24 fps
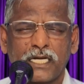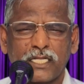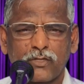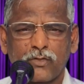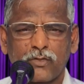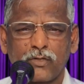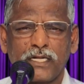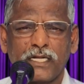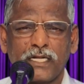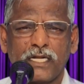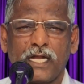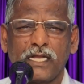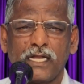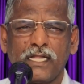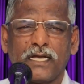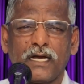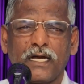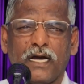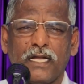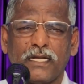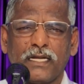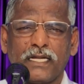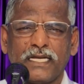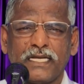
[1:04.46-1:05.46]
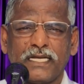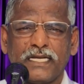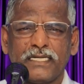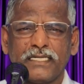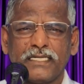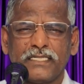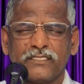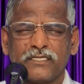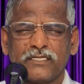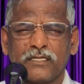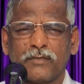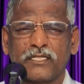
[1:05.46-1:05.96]
கர்த்தருடைய நாளுக்கான
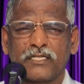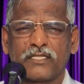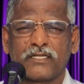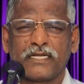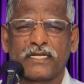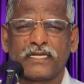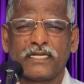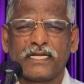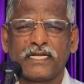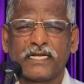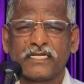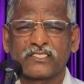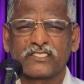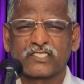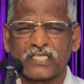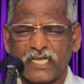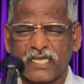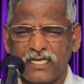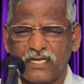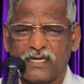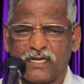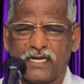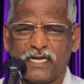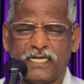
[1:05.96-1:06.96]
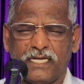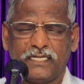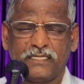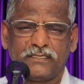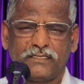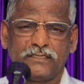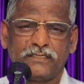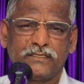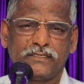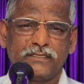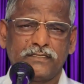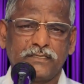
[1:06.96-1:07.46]
ஜபத்தை நீங்கள்
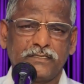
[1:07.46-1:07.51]
செய்யுங்கள்